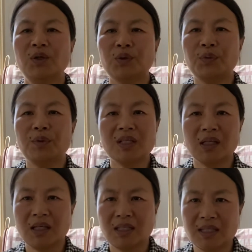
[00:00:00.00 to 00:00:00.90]
通过设
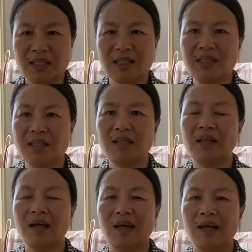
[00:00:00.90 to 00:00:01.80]
立一些基金
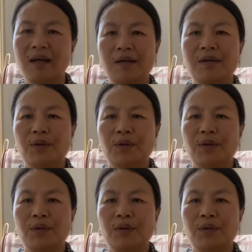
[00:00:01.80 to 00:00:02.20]
呐，